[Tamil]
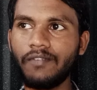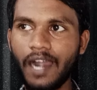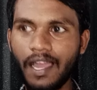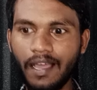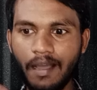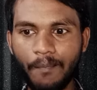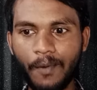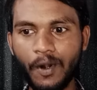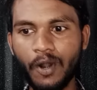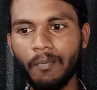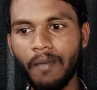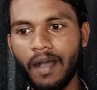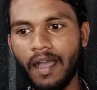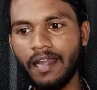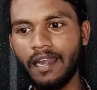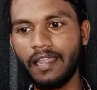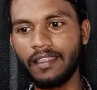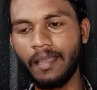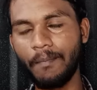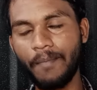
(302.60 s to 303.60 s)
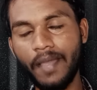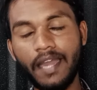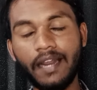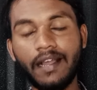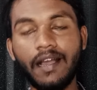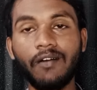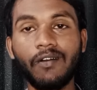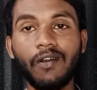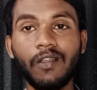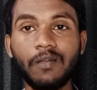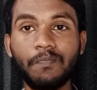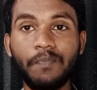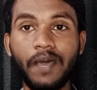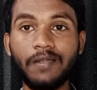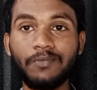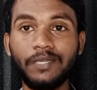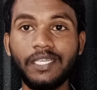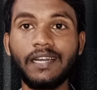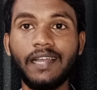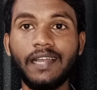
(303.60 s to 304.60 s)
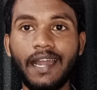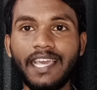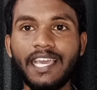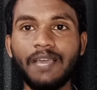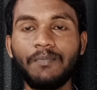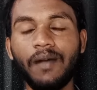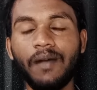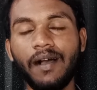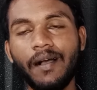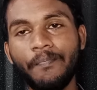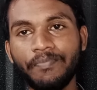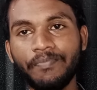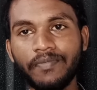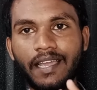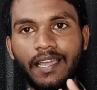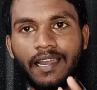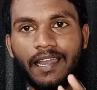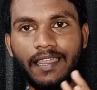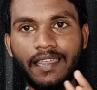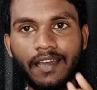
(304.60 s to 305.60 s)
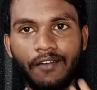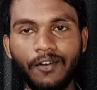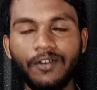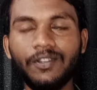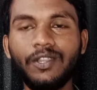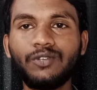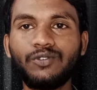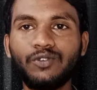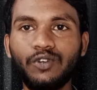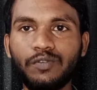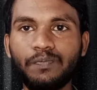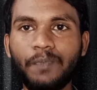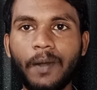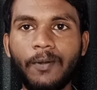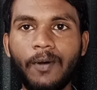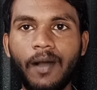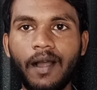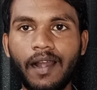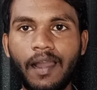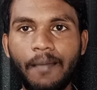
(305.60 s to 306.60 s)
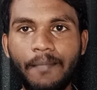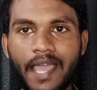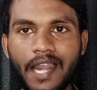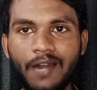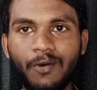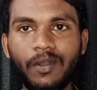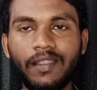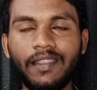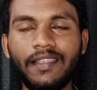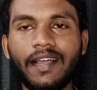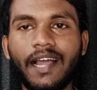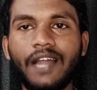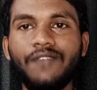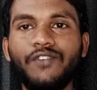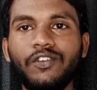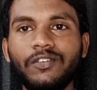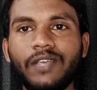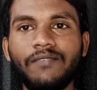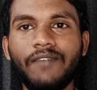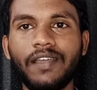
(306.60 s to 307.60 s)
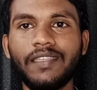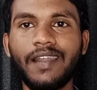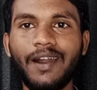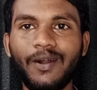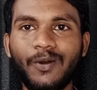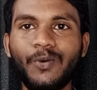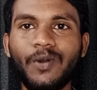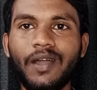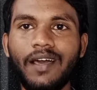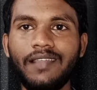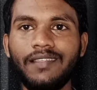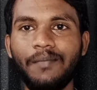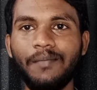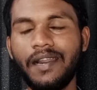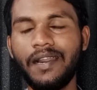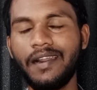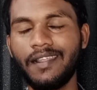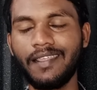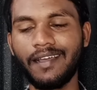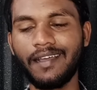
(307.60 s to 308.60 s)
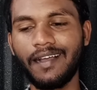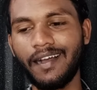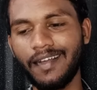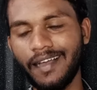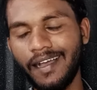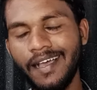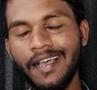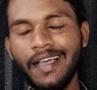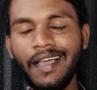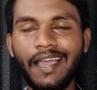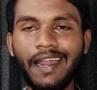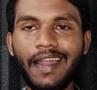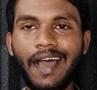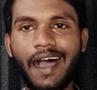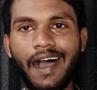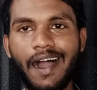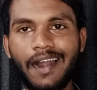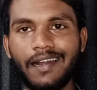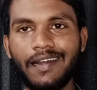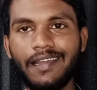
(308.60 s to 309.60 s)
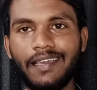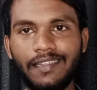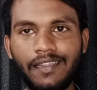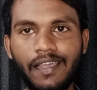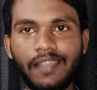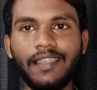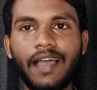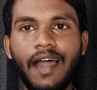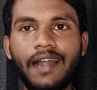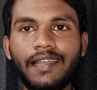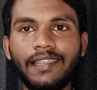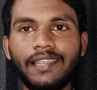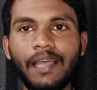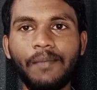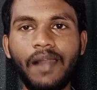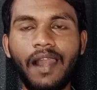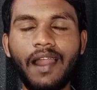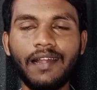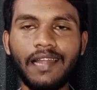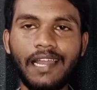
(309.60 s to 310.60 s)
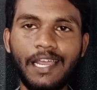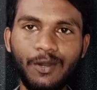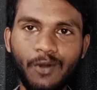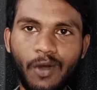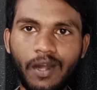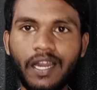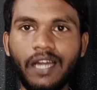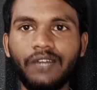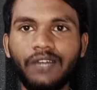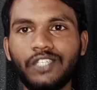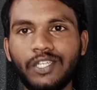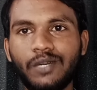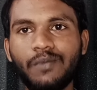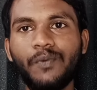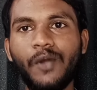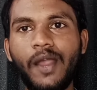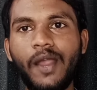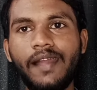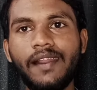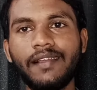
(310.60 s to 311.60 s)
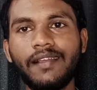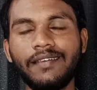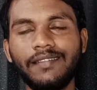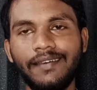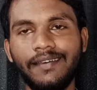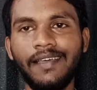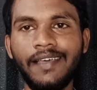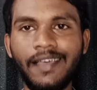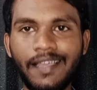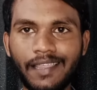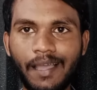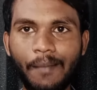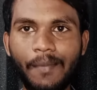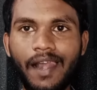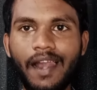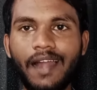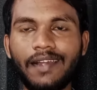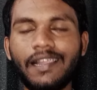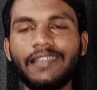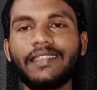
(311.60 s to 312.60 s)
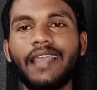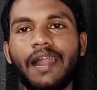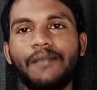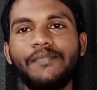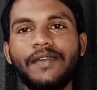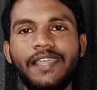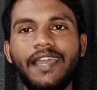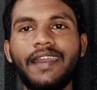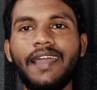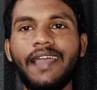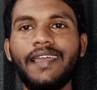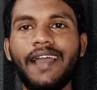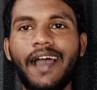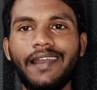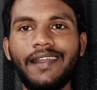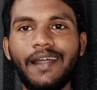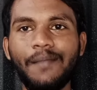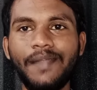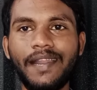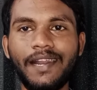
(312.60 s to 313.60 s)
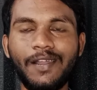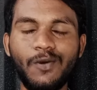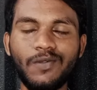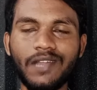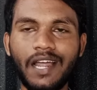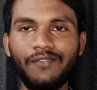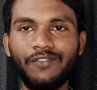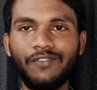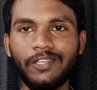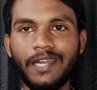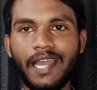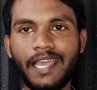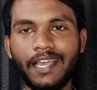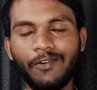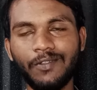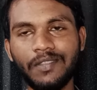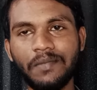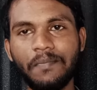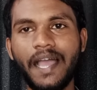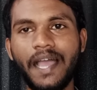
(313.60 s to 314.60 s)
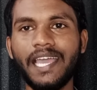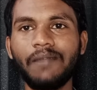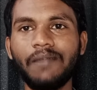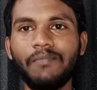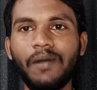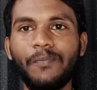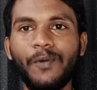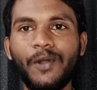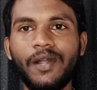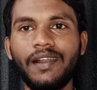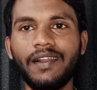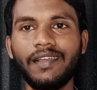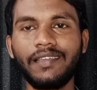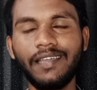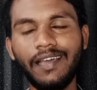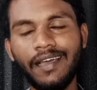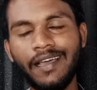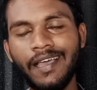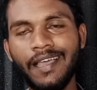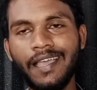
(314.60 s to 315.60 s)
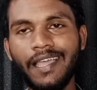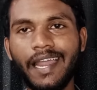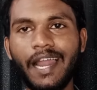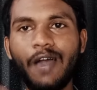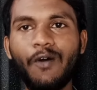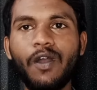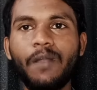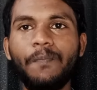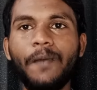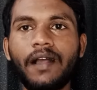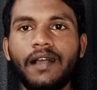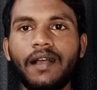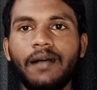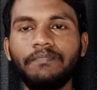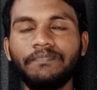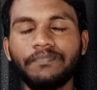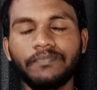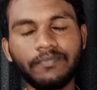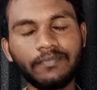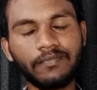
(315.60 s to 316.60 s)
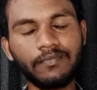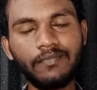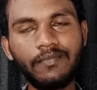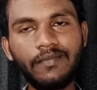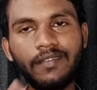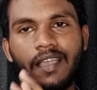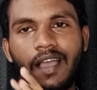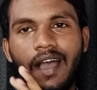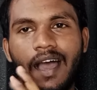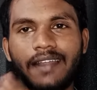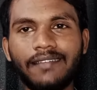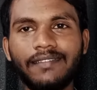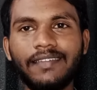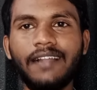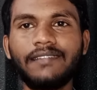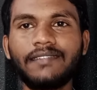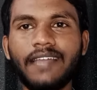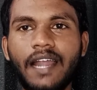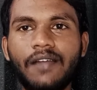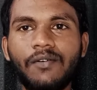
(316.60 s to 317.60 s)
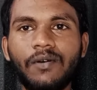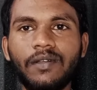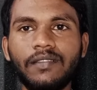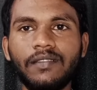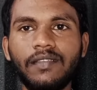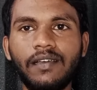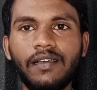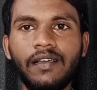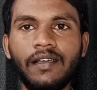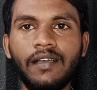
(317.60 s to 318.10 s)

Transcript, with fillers: வழங்கப்படுமா இல்லை இந்த பேருக்கு அவங்களுக்கு பர்மிஷன் கிடைக்குமா இல்லை இதை அவங்க வந்து சூஸ் பண்ணுவாங்களா மேற்கொண்டு இந்த கன்ஃபியூஷன் வந்துடக்கூடாது அப்படின்றதுக்காக ஏன்னா ஆல்ரெடி இதை தாண்டி தமிழ்நாட்டில் இன்னொரு கன்ஃபியூஷனும் போயிட்டு இருக்குது தமிழ்நாட்டில் தளபதினா யார் அப்படின்ற ஒரு கன்ஃபியூஷனே இங்கே வந்து பயங்கரமாக போயிட்டு இருக்குது ஏன்னா ஒரு பக்கம் அரசியல் சைடு வந்து